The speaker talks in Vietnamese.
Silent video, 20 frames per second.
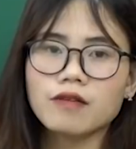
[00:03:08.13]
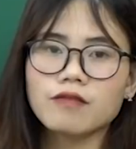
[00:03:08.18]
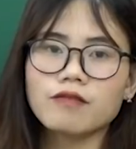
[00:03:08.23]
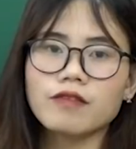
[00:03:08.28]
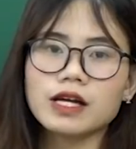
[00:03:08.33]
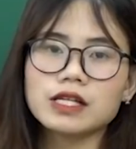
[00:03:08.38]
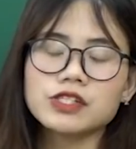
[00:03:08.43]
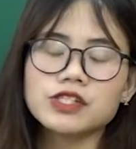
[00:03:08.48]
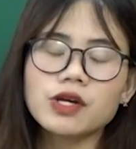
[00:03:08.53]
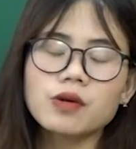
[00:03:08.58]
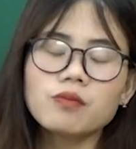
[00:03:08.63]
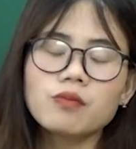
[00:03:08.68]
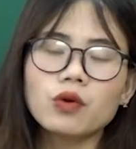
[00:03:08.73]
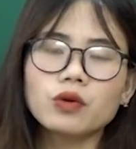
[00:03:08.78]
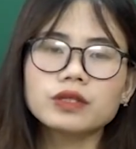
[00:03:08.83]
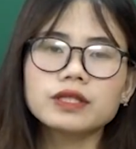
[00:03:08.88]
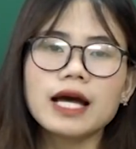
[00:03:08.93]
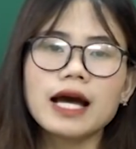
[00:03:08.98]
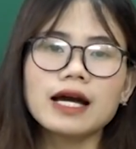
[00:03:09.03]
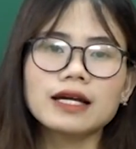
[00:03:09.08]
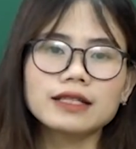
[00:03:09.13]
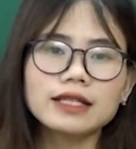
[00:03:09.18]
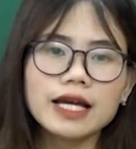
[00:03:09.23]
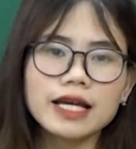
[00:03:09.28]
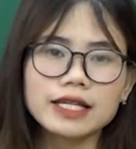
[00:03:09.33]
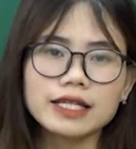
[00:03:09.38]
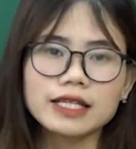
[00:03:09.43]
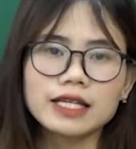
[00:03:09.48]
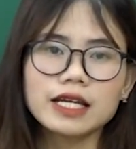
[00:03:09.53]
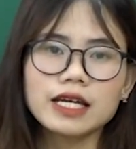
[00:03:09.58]
Và trong 4 tháng
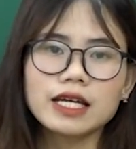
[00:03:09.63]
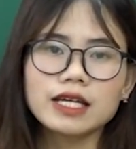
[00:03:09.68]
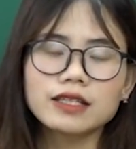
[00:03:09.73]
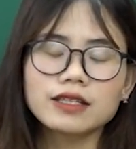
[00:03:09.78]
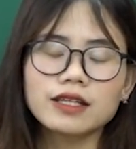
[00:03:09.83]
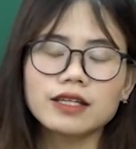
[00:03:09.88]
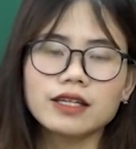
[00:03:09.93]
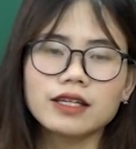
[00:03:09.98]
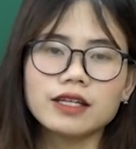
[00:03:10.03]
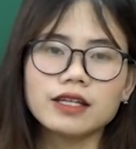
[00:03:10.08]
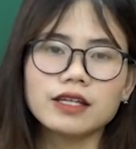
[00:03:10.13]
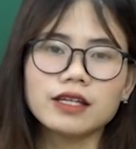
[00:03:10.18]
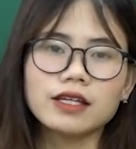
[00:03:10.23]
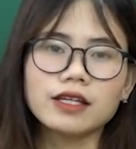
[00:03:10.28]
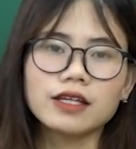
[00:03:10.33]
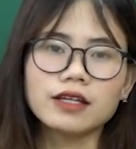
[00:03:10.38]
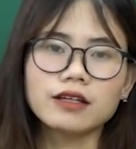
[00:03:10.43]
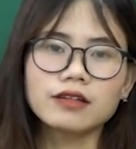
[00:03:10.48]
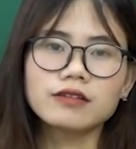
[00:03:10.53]
này thì